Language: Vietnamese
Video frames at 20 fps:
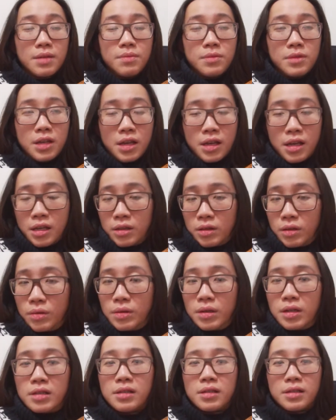kiếm tiền tôi
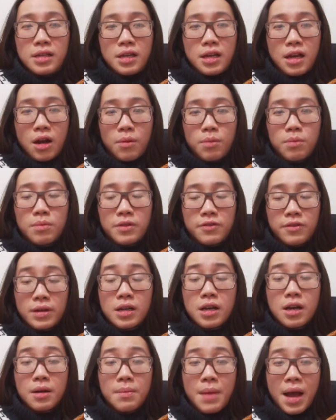đã từng đi học mình phải
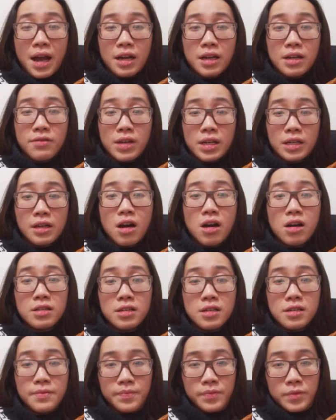cân bằng cái việc đó
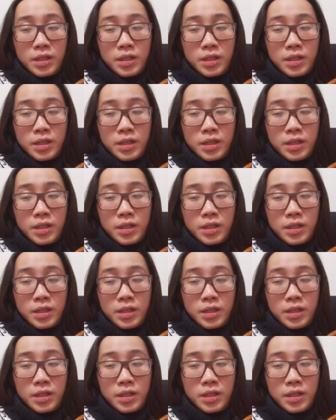chứ